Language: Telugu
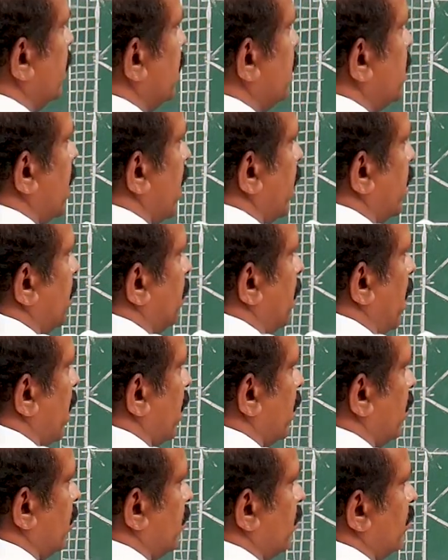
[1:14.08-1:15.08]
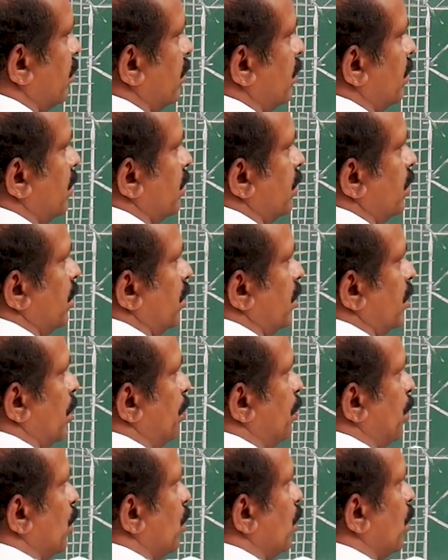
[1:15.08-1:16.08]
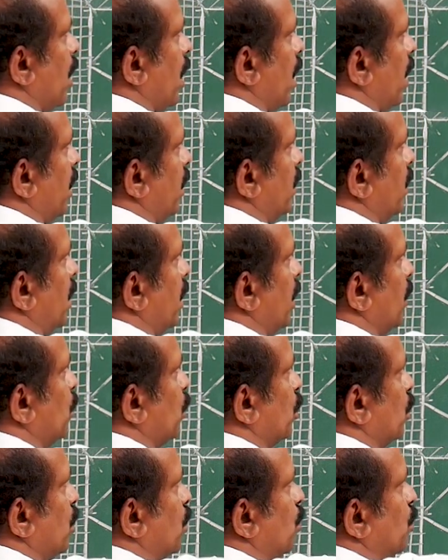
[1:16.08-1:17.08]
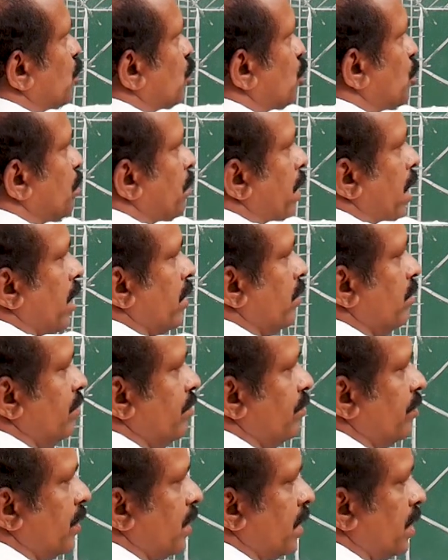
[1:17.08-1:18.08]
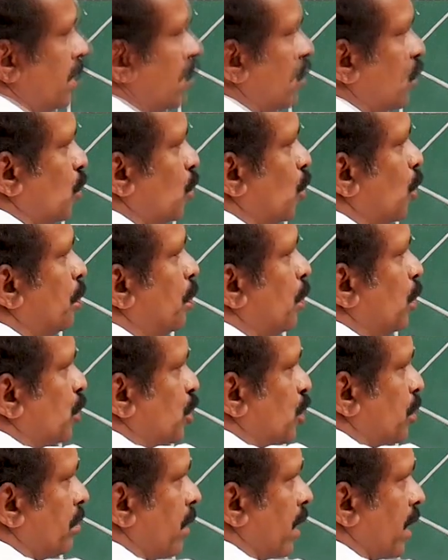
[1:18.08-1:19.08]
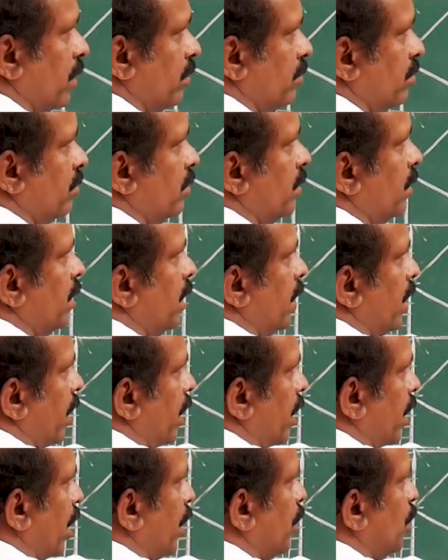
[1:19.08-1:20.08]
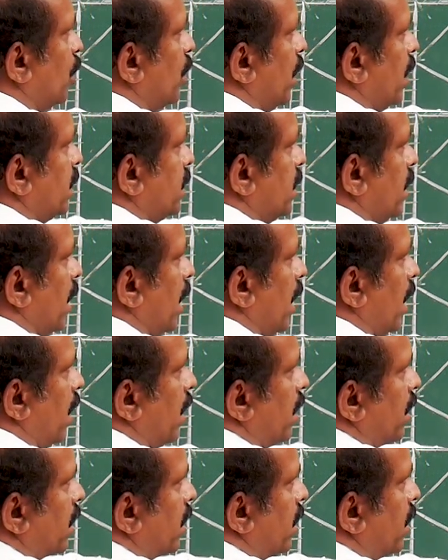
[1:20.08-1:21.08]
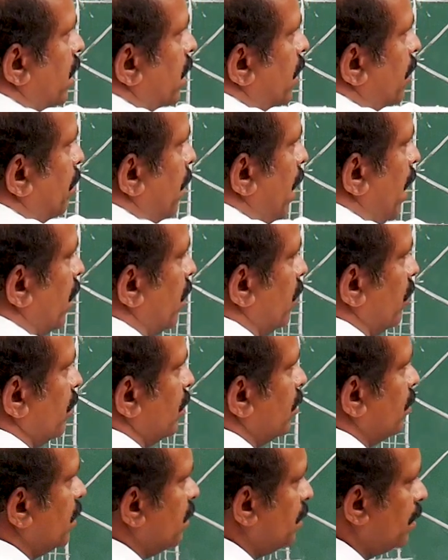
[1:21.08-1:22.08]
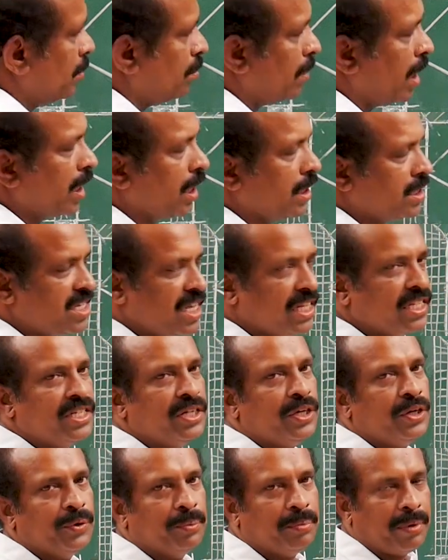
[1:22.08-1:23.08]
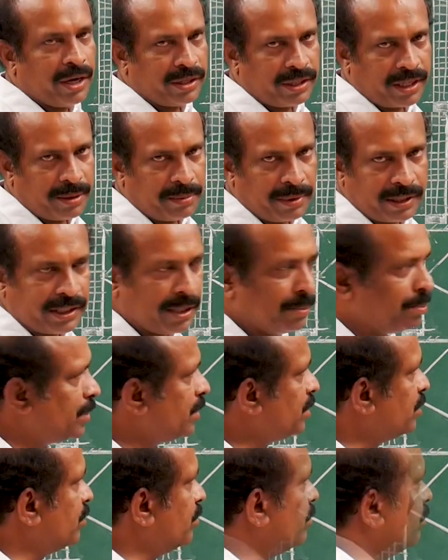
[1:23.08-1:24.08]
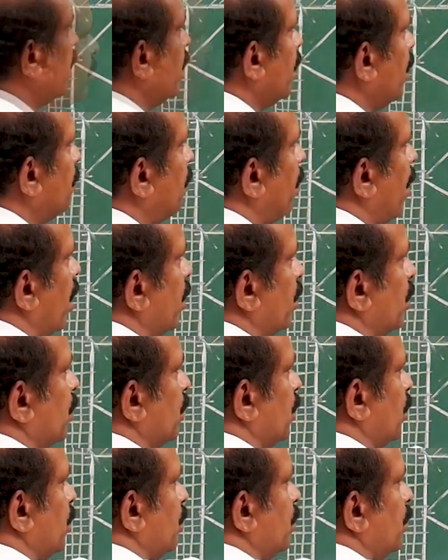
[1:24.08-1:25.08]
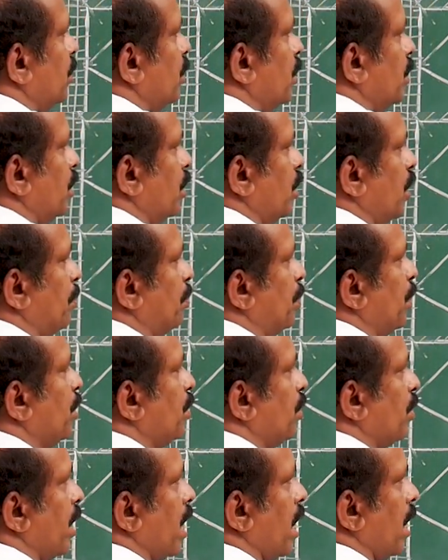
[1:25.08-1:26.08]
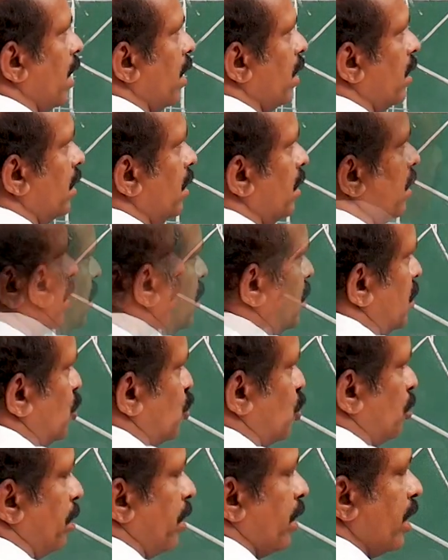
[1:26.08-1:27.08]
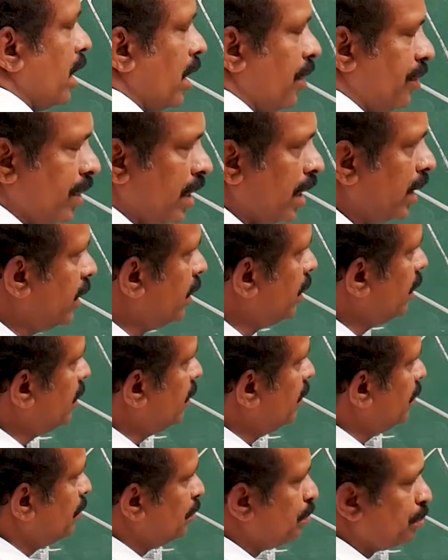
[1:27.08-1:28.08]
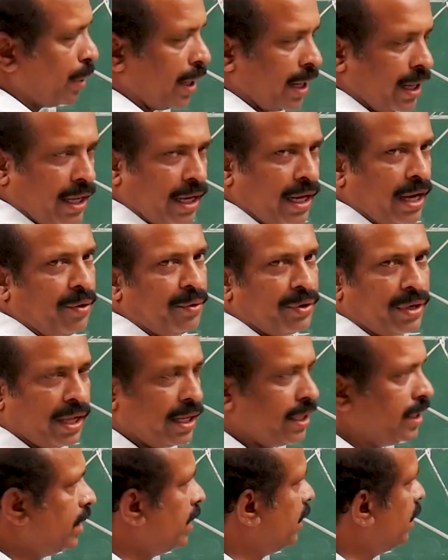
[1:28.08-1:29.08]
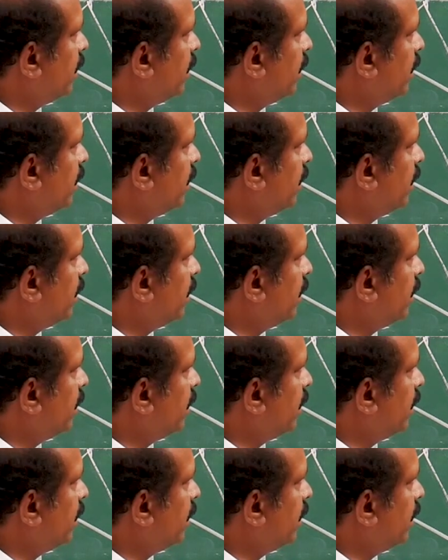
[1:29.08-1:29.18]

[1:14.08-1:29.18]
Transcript: ఈశాన్య భాగం ఎప్పుడు కూడా అంటే ఉత్తరం ఉచ్చం భాగం తూర్పు ఉచ్చం భాగం ఈ రెండూ కలిసిన భాగం బాగా సెన్సిటివ్ పార్ట్ అని మనం చెప్పచ్చు ఈ పార్టు ఎప్పుడు కూడా శుభ్రంగా ఉండాలి పల్లంగా ఉండాలి